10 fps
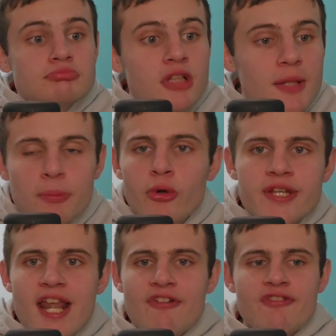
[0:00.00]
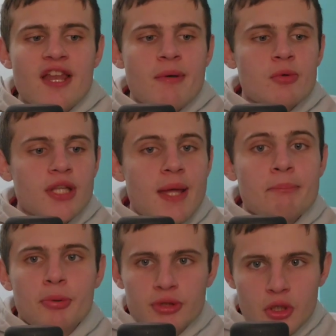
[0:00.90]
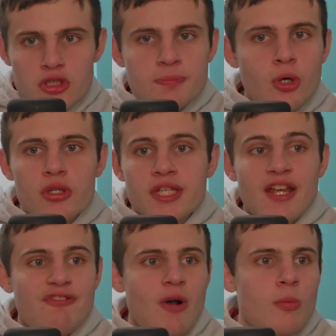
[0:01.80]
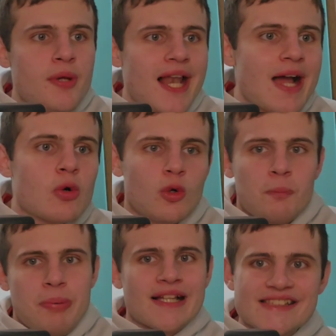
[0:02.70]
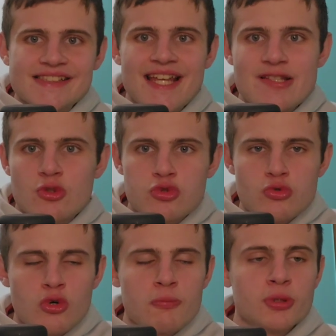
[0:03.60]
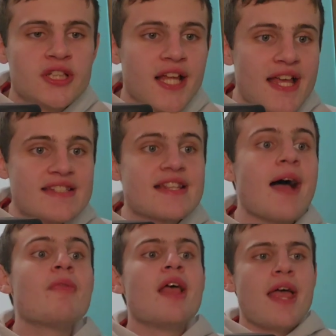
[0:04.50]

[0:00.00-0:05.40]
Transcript: Il portiere a fine primo tempo dello Sporting fa un miracolo pazzesco su un colpo di testa,